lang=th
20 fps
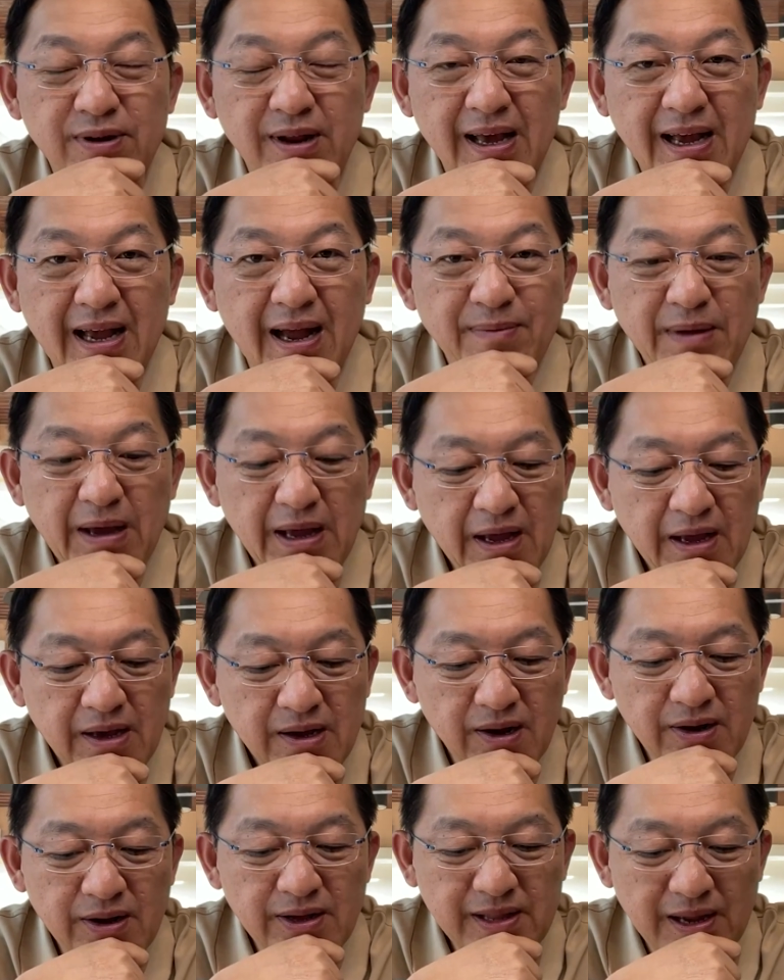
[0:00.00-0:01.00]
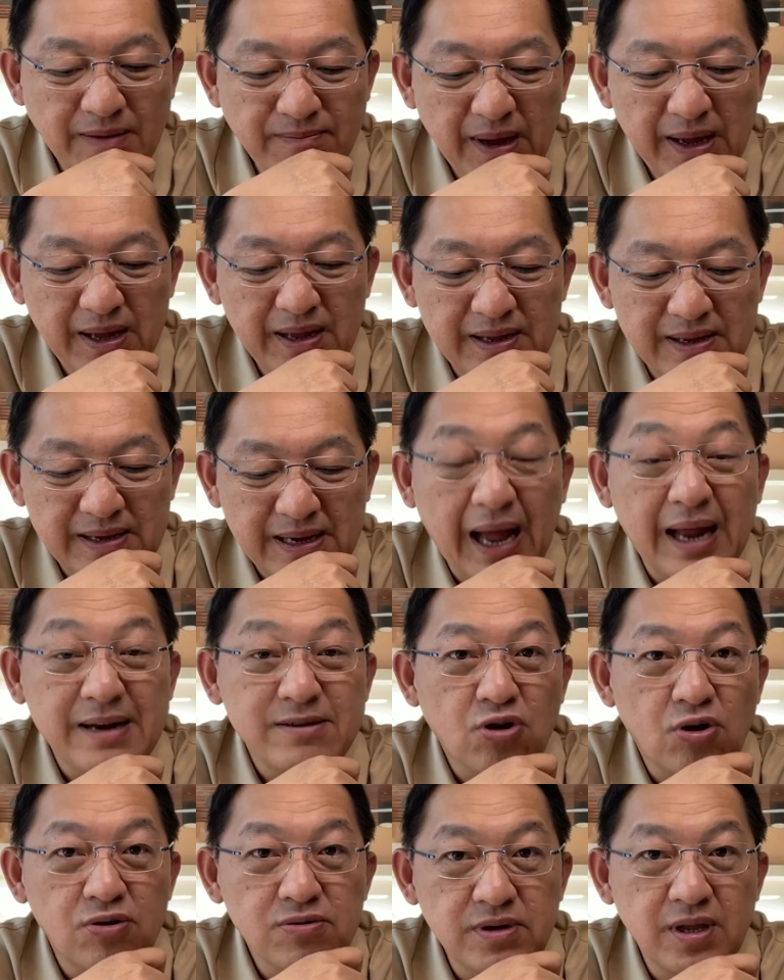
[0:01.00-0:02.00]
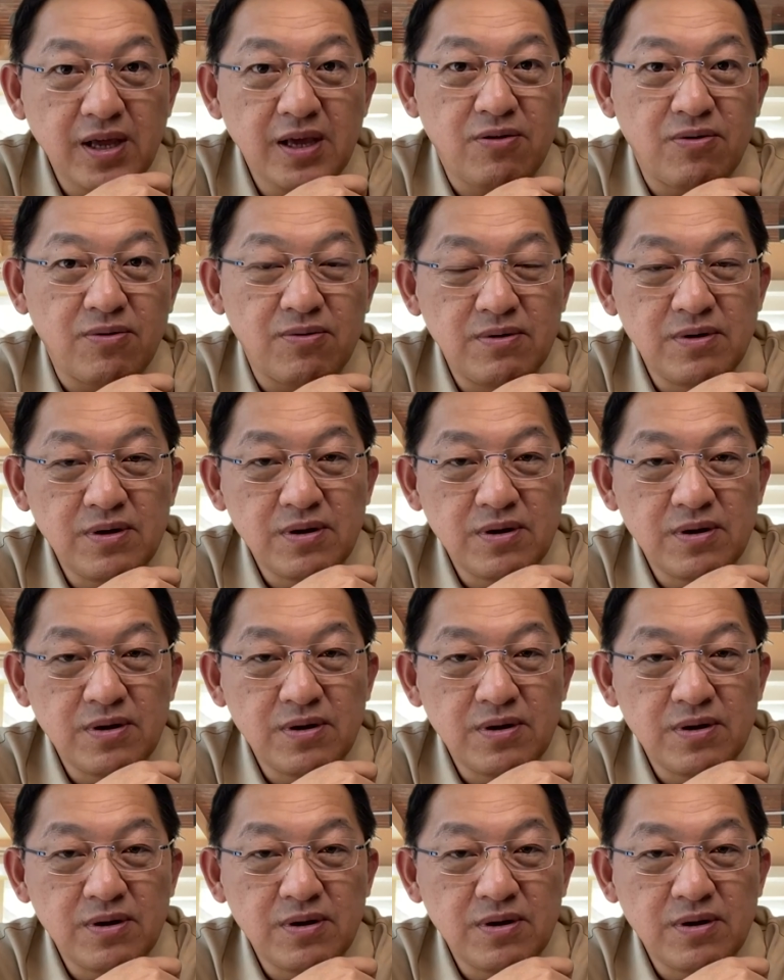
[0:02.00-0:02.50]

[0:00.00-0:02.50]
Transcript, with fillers: เนี่ยนะครับก็เลยทำให้การท่องเที่ยว